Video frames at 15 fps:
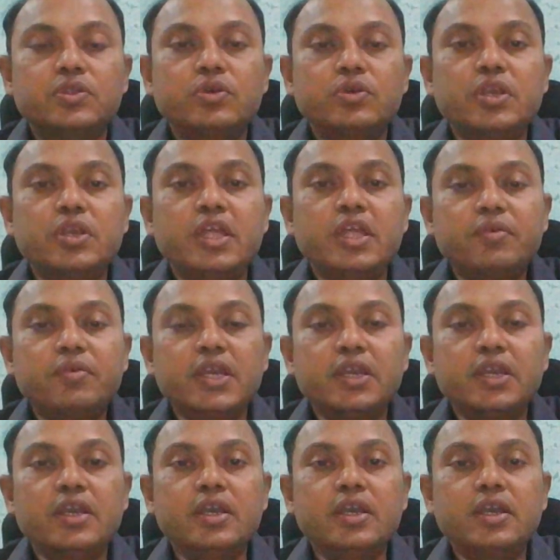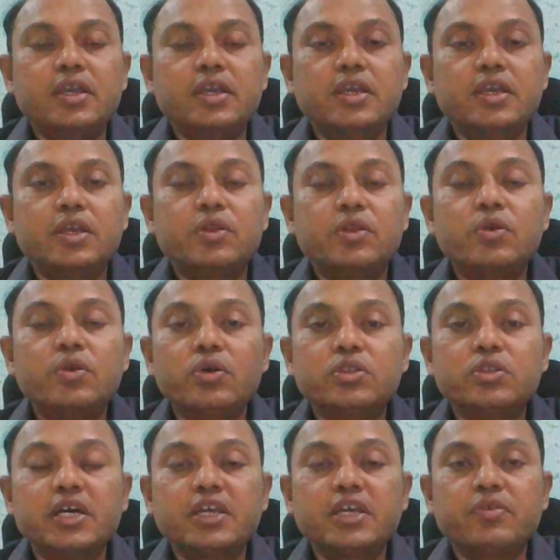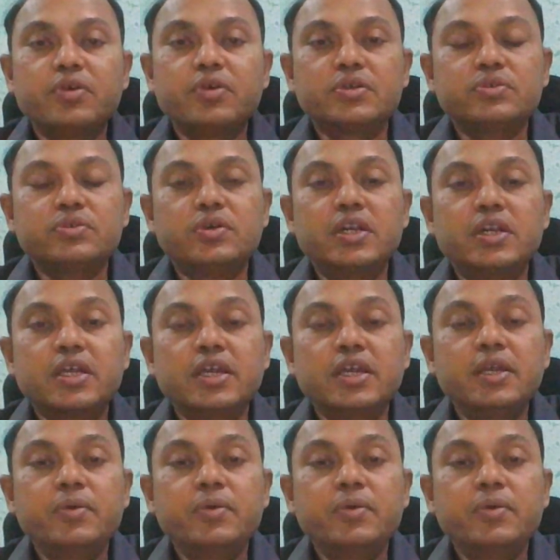సో ఇరవై రెండో తారీఖు వరకు అంటే